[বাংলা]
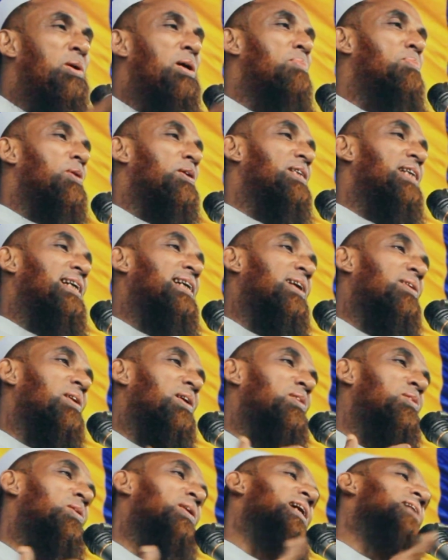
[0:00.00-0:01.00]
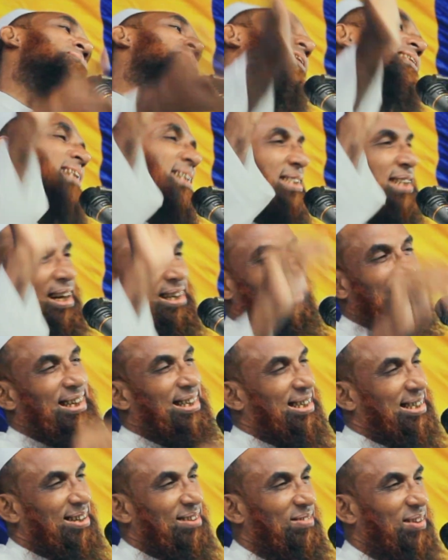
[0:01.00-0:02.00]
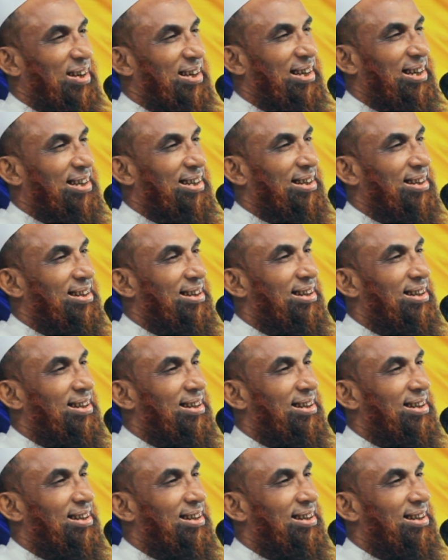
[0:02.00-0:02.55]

উনি প্রতিজ্ঞা করে দুটিই মাদ্রাসায় দিয়ে দিচ্ছে বিল্ডিং